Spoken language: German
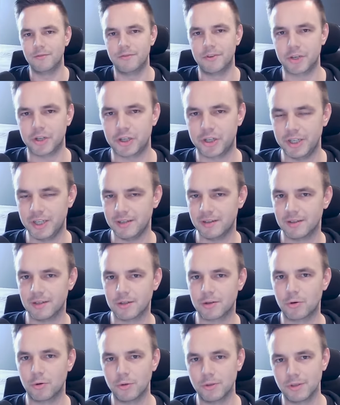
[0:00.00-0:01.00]

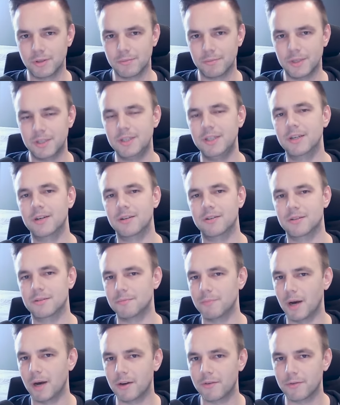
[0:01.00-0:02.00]
verschiedene Kunden mit ihren
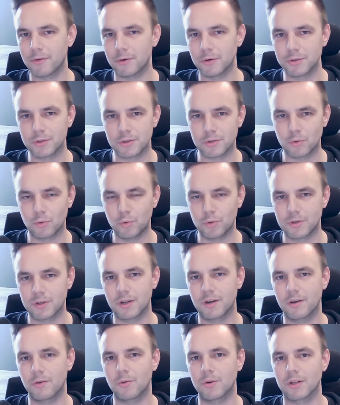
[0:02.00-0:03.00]
Smartphones,
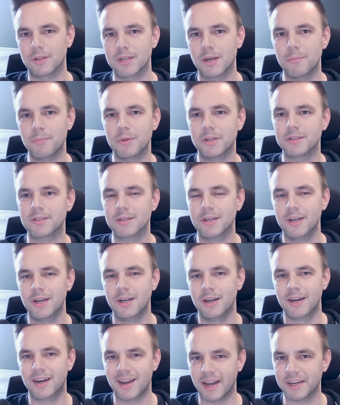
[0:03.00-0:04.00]
Routern oder Tablets
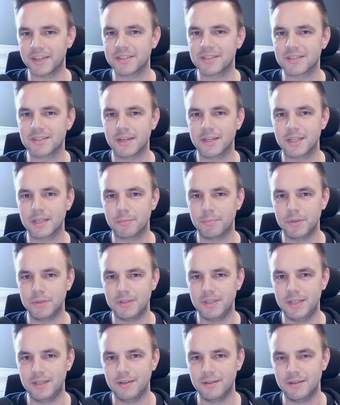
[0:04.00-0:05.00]
gleichzeitig
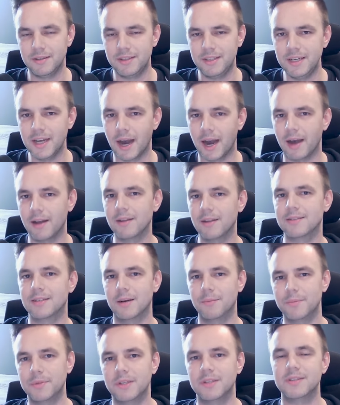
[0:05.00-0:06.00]
bedienen, die
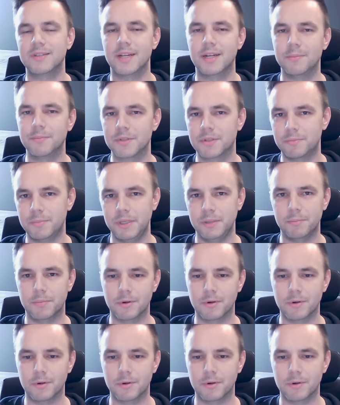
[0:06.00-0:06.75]
allesamt denselben Speed